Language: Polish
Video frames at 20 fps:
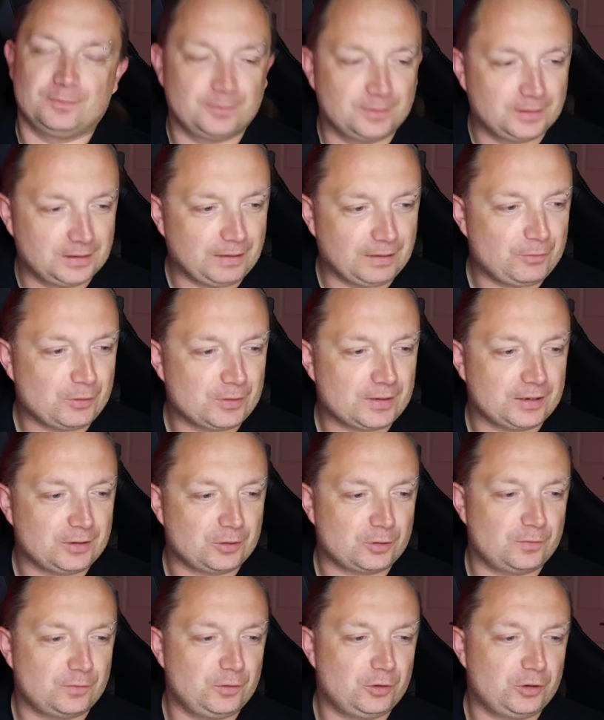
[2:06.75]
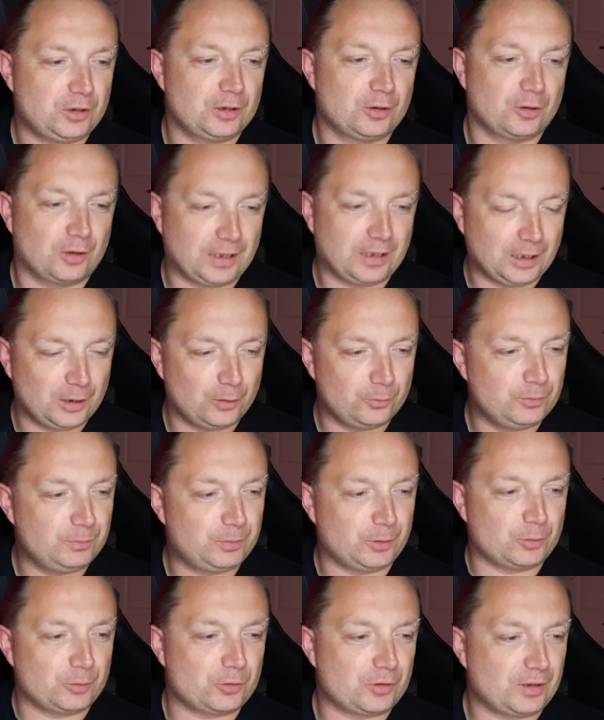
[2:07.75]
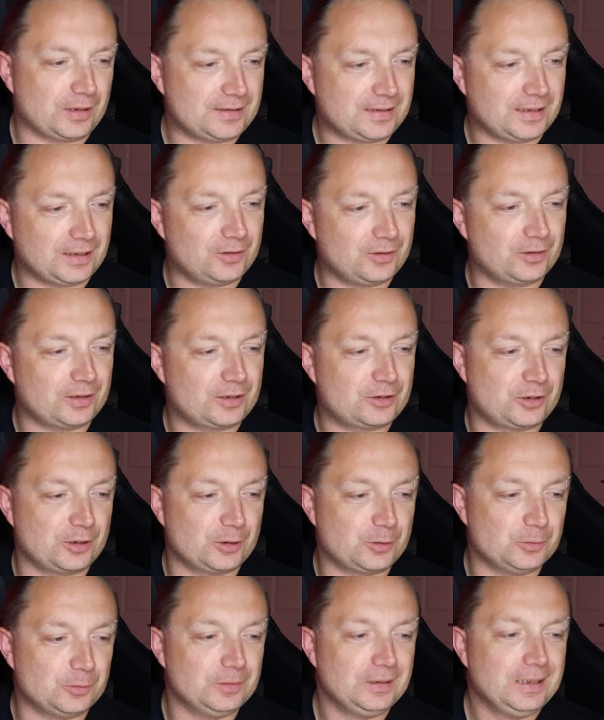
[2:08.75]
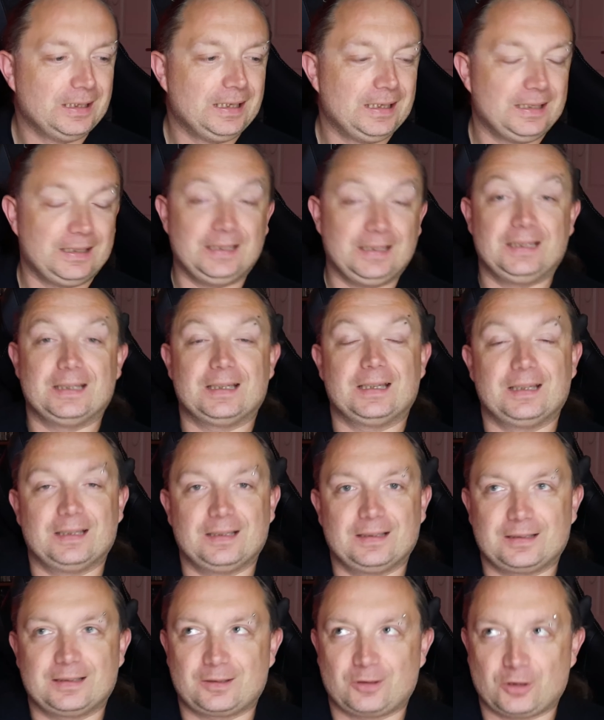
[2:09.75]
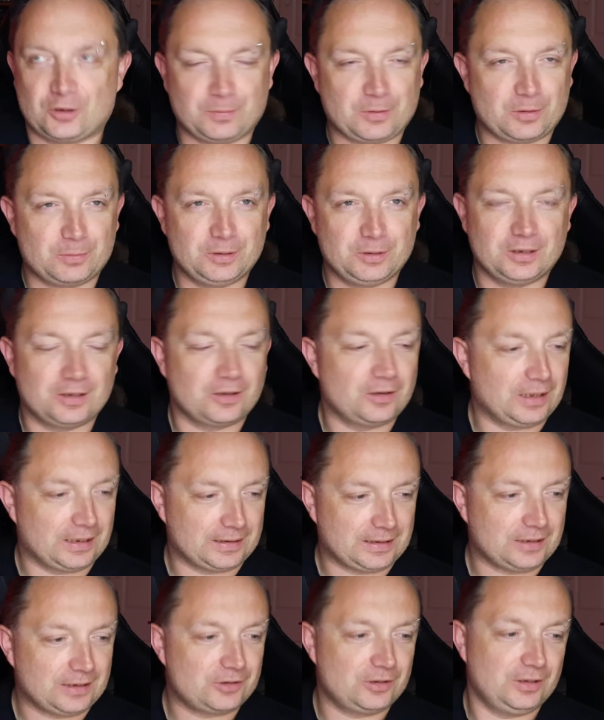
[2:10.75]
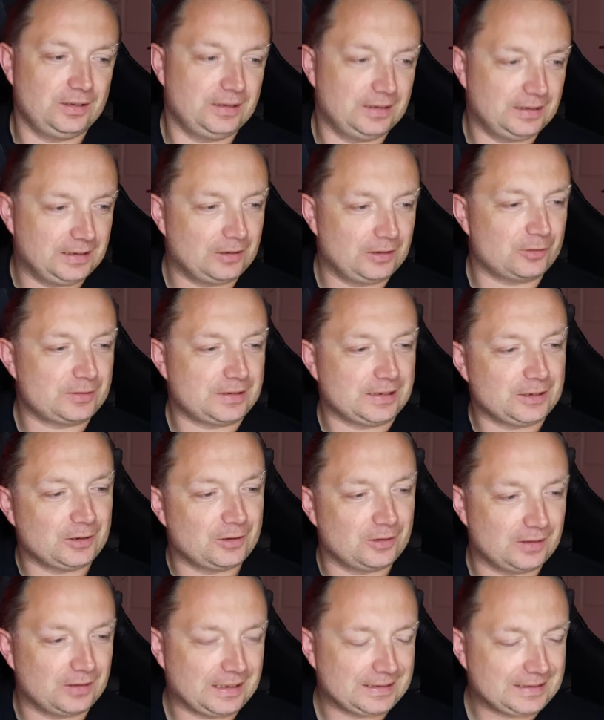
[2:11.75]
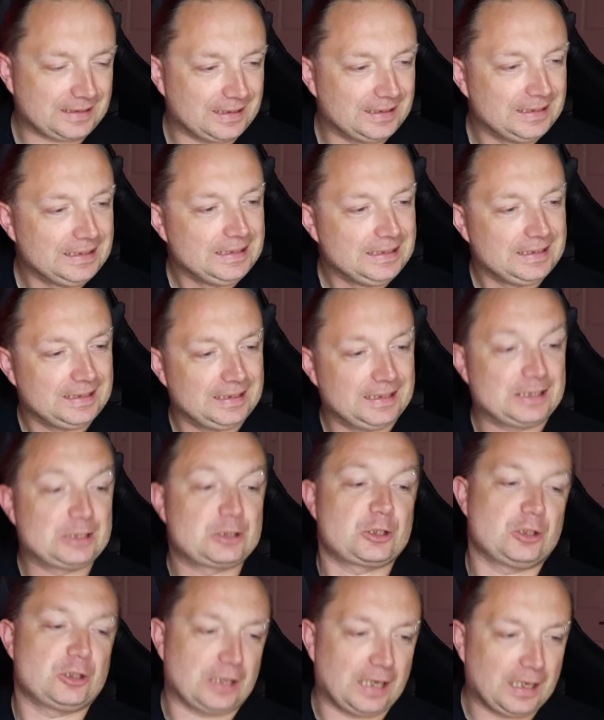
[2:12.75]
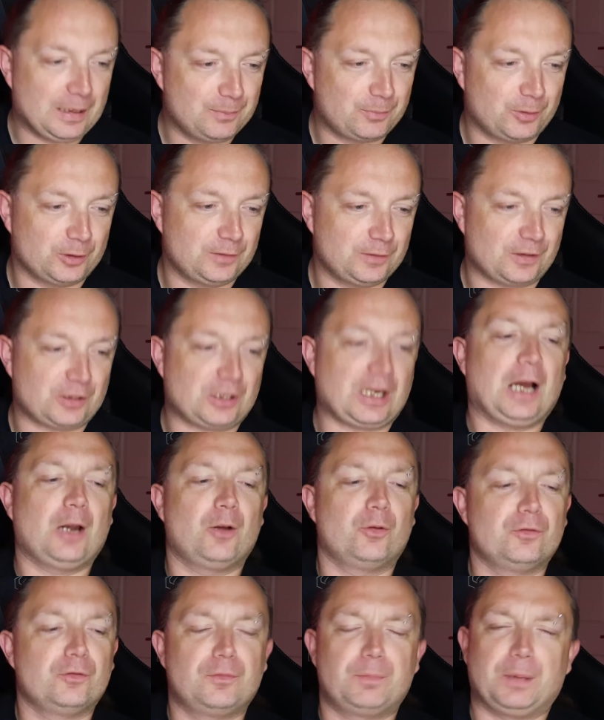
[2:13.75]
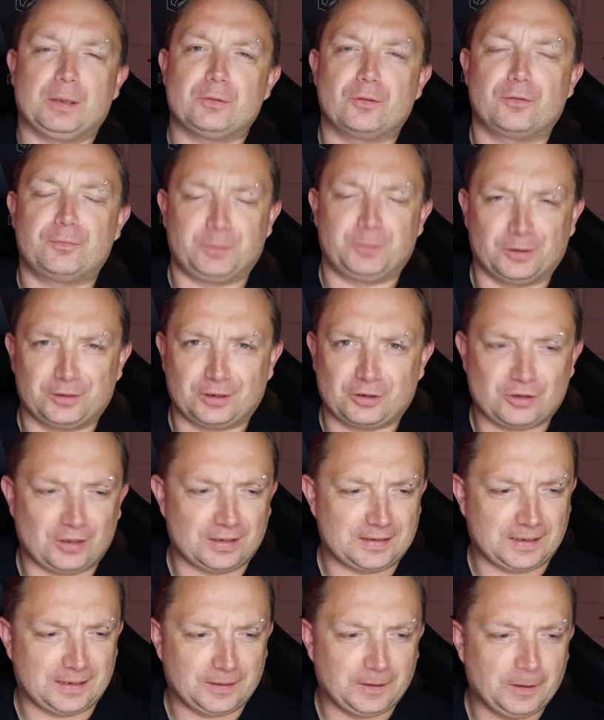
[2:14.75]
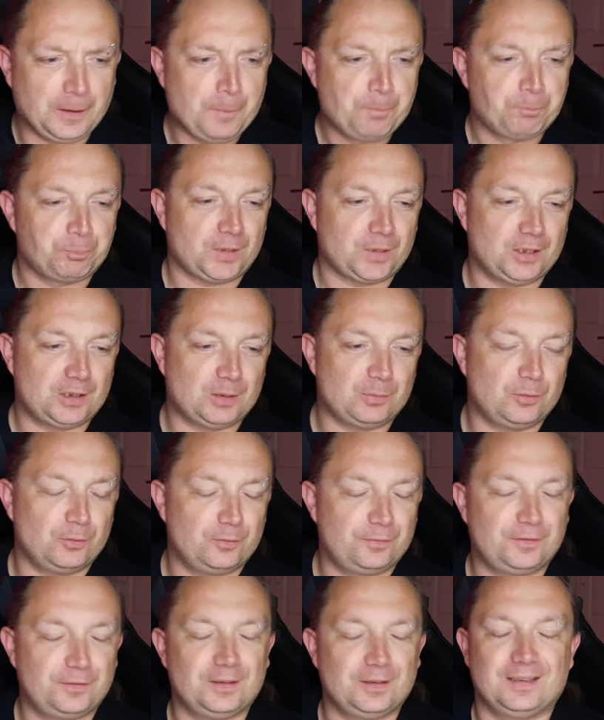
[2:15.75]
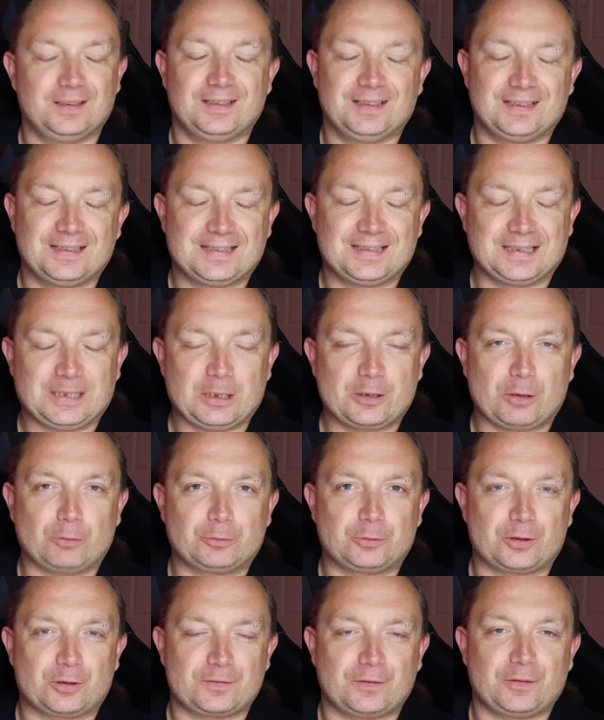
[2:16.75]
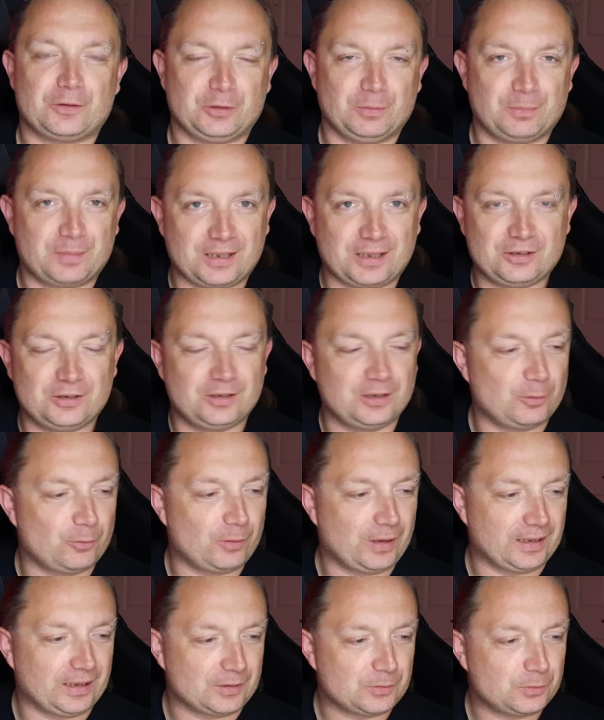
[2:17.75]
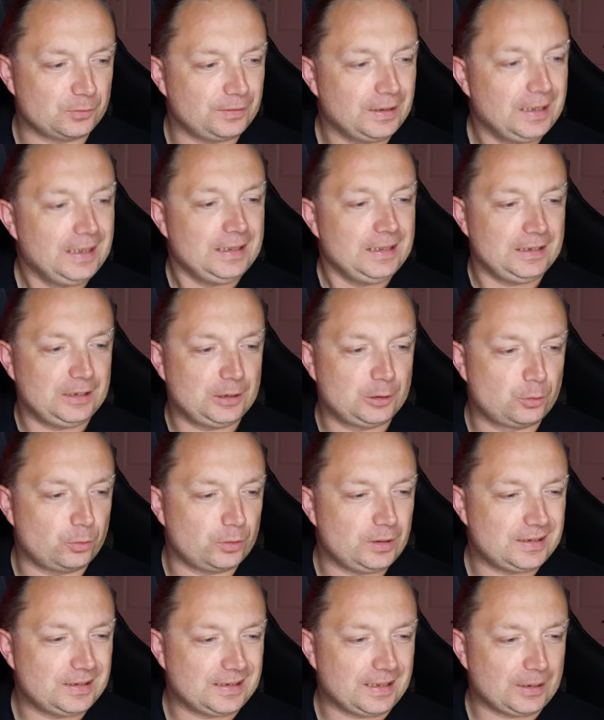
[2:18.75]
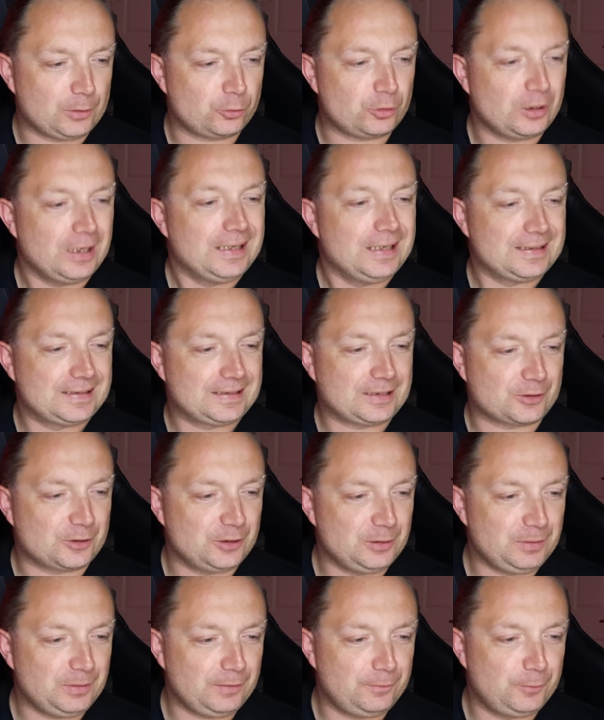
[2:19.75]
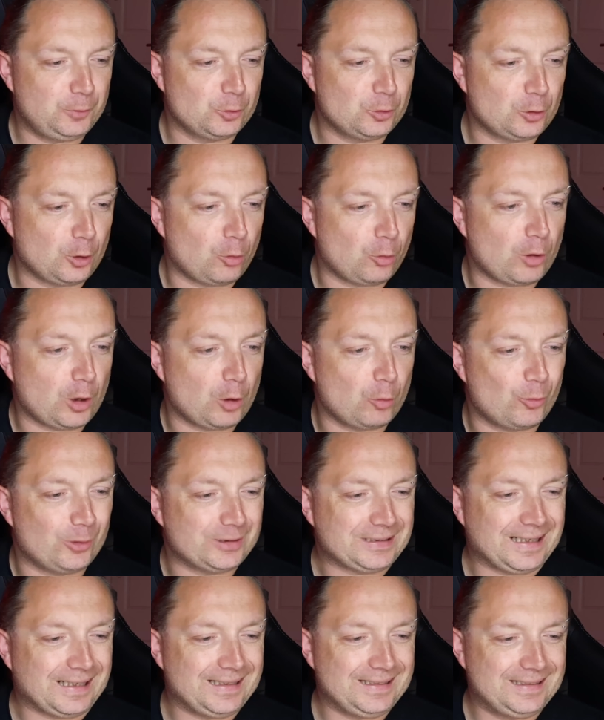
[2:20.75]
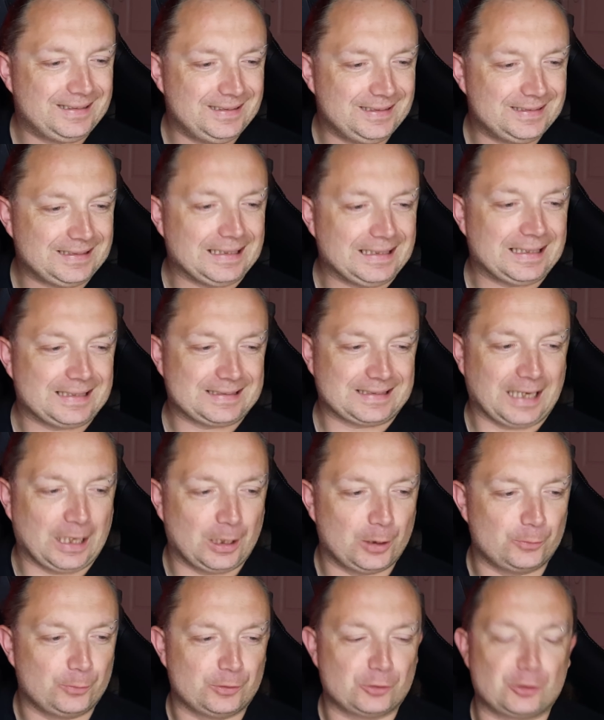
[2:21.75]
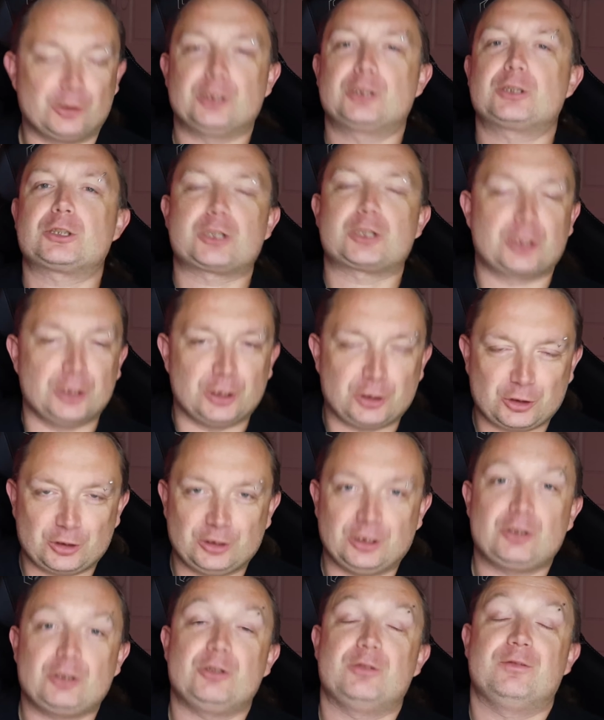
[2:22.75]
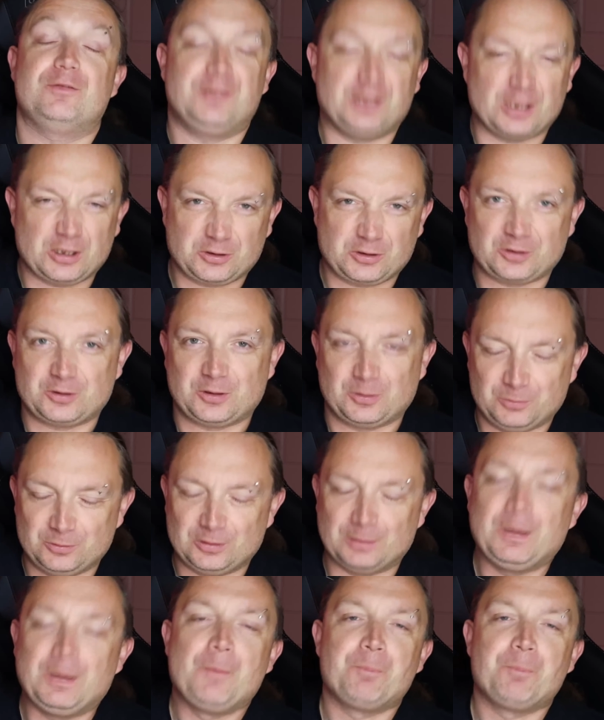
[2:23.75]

nawiązanie oczywiście do Halloween piątku 13, krzyku i y, e, koszmaru innego lata, czyli e, ostatniego lata y, krzyczałem, ponieważ Halloween wpadło w piątek 13 i to był y, scenariusz autorstwa właśnie braci Wyansów i drugi scenariusz Scream if you know what I did last Halloween, czyli krzycz, jeśli wiesz co zrobiłem